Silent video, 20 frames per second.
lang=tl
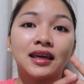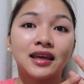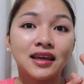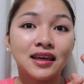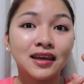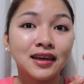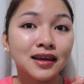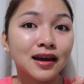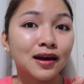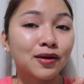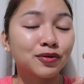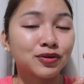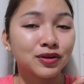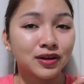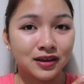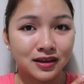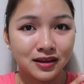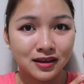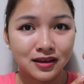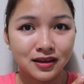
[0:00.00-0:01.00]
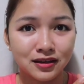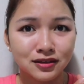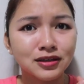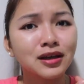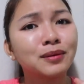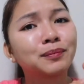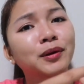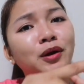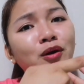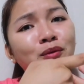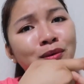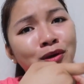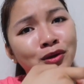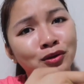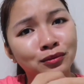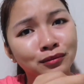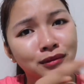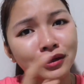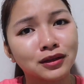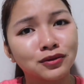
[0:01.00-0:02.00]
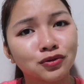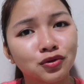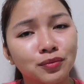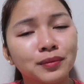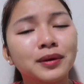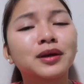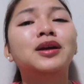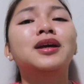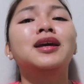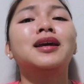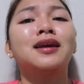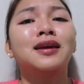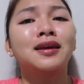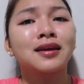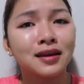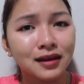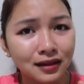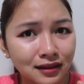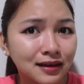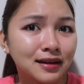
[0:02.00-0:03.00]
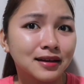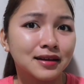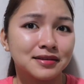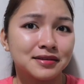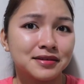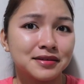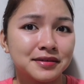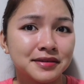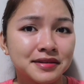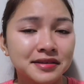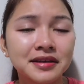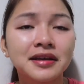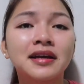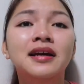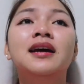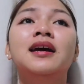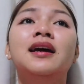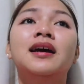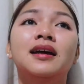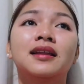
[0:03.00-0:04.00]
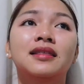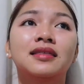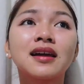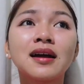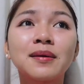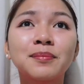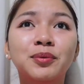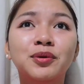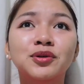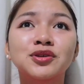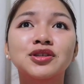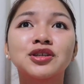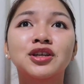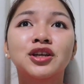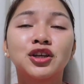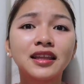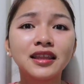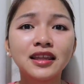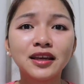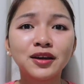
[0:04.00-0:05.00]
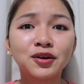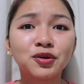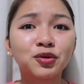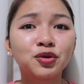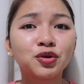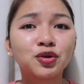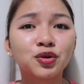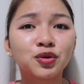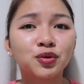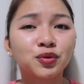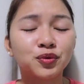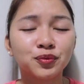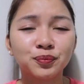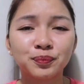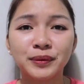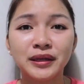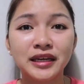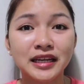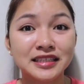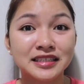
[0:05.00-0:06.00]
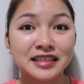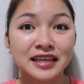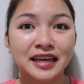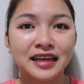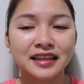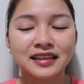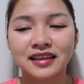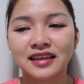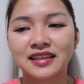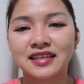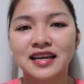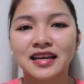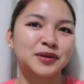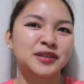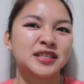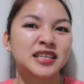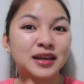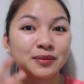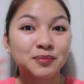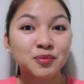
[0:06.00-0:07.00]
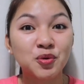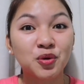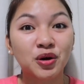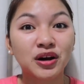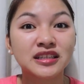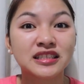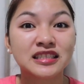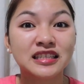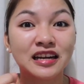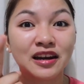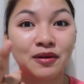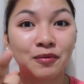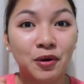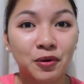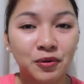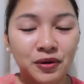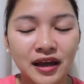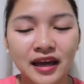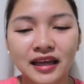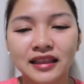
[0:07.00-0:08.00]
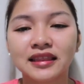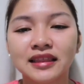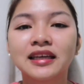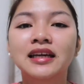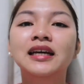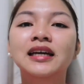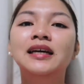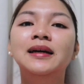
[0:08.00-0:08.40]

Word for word: Ihi ako ng ihi. Syempre, umiinom ka ng tubig, iihi ka talaga sis. Tapos, hindi ko pinansin. Din. Sige, bukas, dalawa ulit.